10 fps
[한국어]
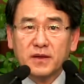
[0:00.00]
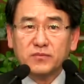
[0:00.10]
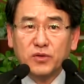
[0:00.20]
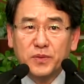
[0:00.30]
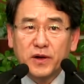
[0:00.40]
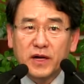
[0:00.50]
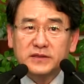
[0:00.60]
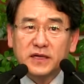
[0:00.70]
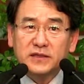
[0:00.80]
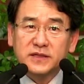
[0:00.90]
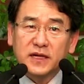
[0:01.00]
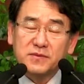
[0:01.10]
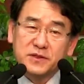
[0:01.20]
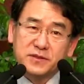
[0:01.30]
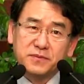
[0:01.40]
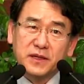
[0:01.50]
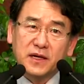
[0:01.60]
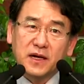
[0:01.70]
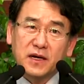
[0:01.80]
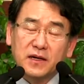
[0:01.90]
불평하지 않은 사람
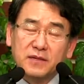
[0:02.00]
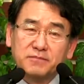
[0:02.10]
있습니까?